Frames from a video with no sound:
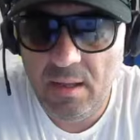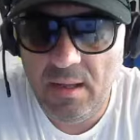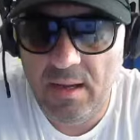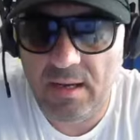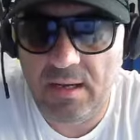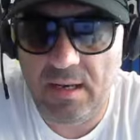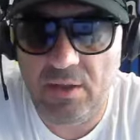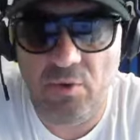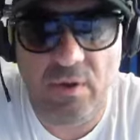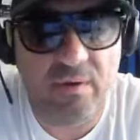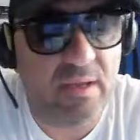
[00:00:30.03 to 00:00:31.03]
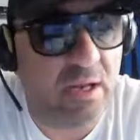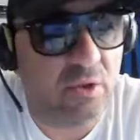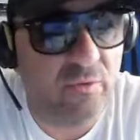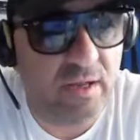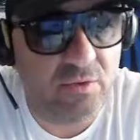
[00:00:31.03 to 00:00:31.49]
eh, che la, Ju- che la,
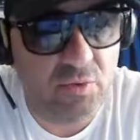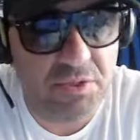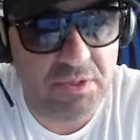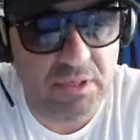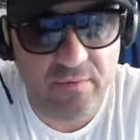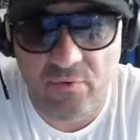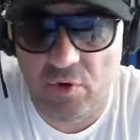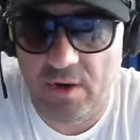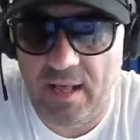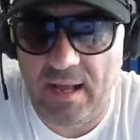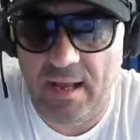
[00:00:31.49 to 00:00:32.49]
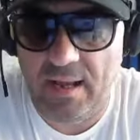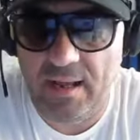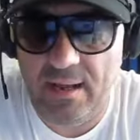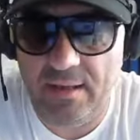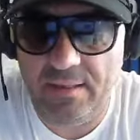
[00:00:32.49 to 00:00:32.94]
Juventus
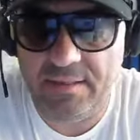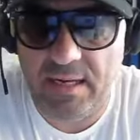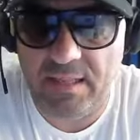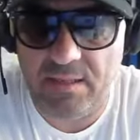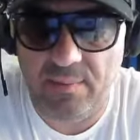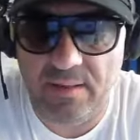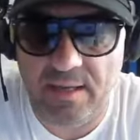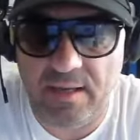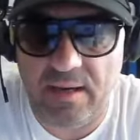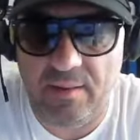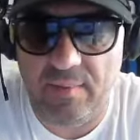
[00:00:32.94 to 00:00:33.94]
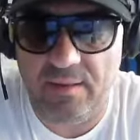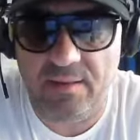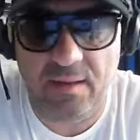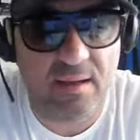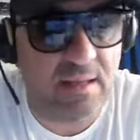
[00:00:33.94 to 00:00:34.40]
violerà eh, il settlement
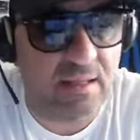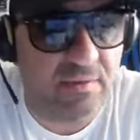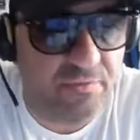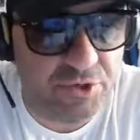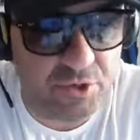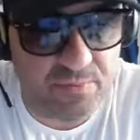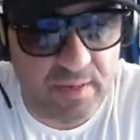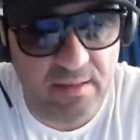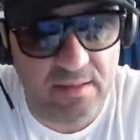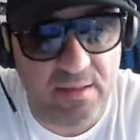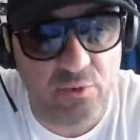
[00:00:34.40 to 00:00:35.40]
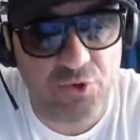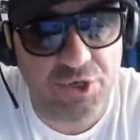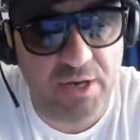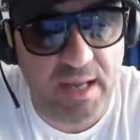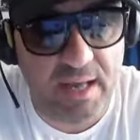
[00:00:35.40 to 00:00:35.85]
agreement che difficilmente
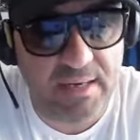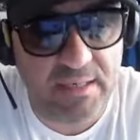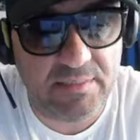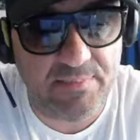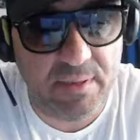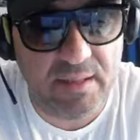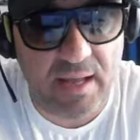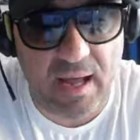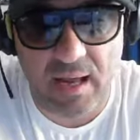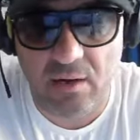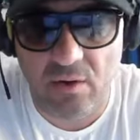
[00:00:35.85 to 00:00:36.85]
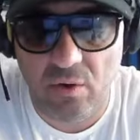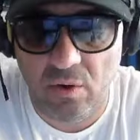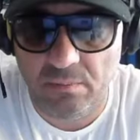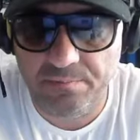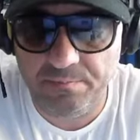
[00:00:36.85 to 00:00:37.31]
riuscirà a
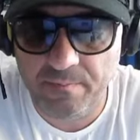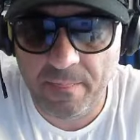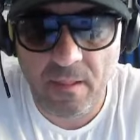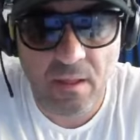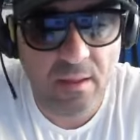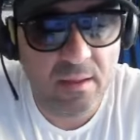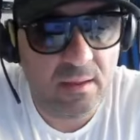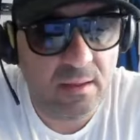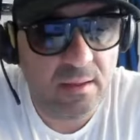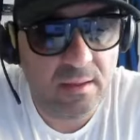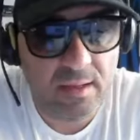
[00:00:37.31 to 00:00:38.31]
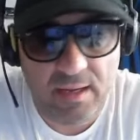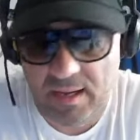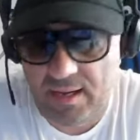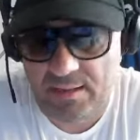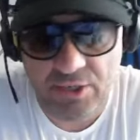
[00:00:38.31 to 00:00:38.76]
rispettarlo
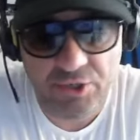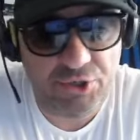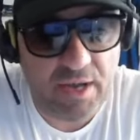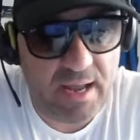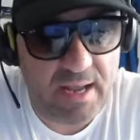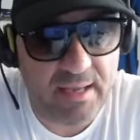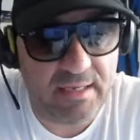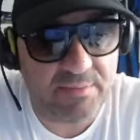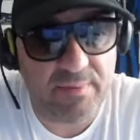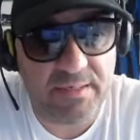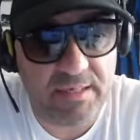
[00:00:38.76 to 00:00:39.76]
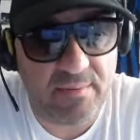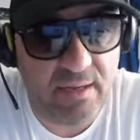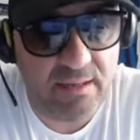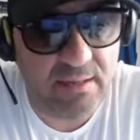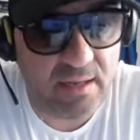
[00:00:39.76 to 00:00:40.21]
e dice anche
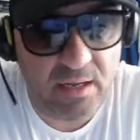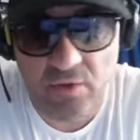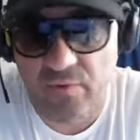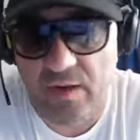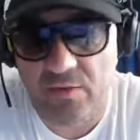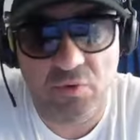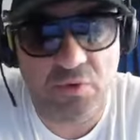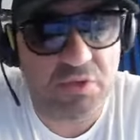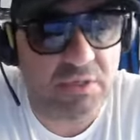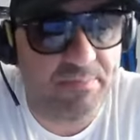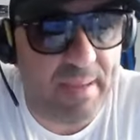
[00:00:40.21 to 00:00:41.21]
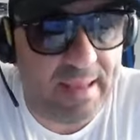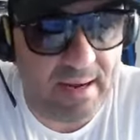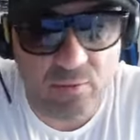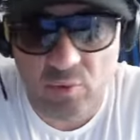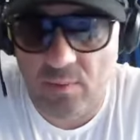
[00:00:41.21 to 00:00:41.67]
espressamente che la Juventus
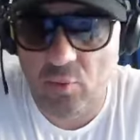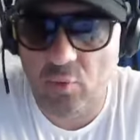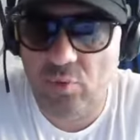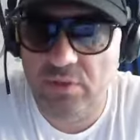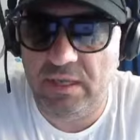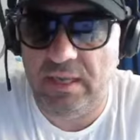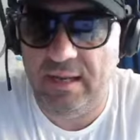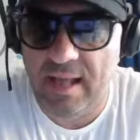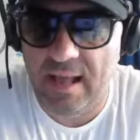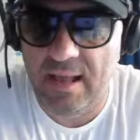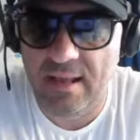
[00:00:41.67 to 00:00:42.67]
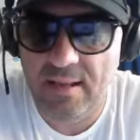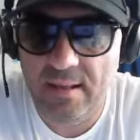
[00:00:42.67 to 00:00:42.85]
spera in una multina